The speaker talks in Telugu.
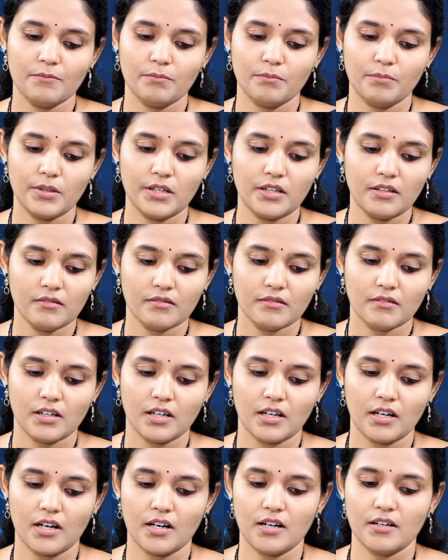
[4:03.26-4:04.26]
తిప్పి
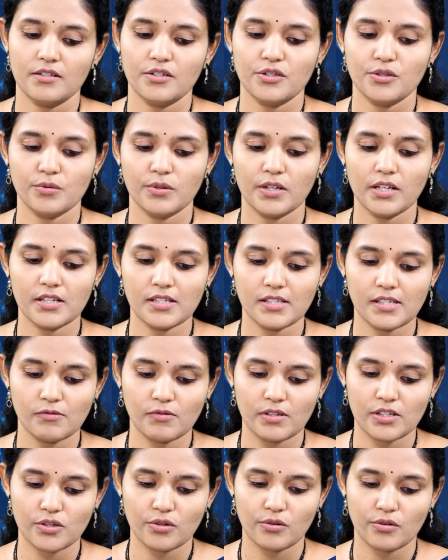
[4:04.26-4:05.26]
షుగర్స్
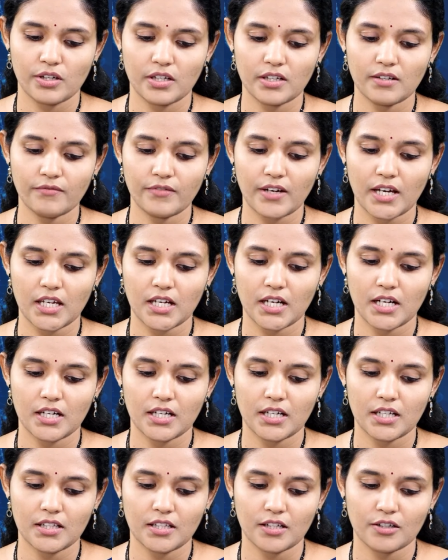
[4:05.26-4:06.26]
ఉన్న చోట ఫైవ్
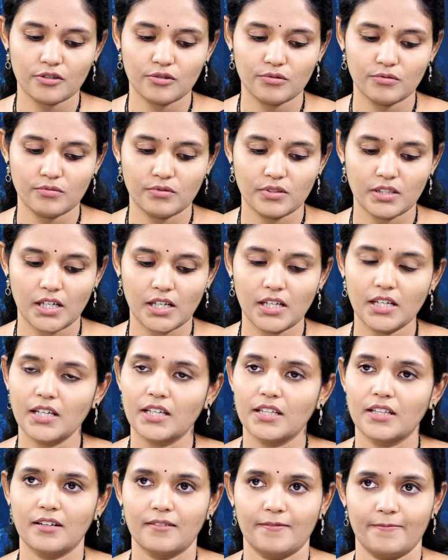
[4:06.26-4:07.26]
కంటే తక్కువ ఉందా
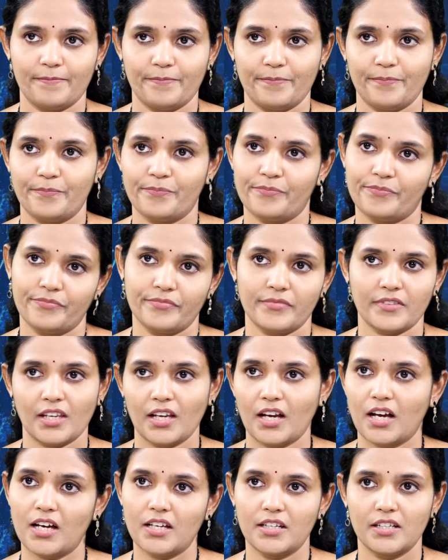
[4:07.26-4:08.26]
లేదా
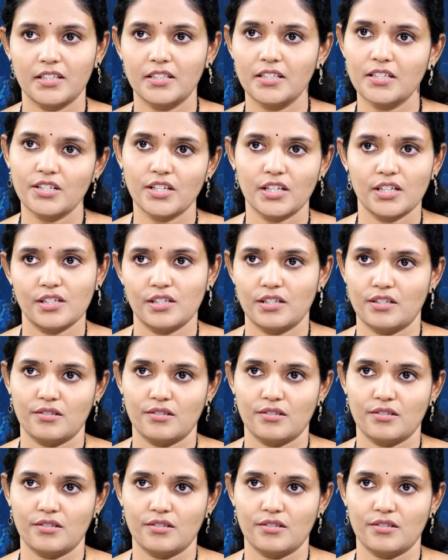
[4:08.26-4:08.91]
అన్నది చెక్ hmm.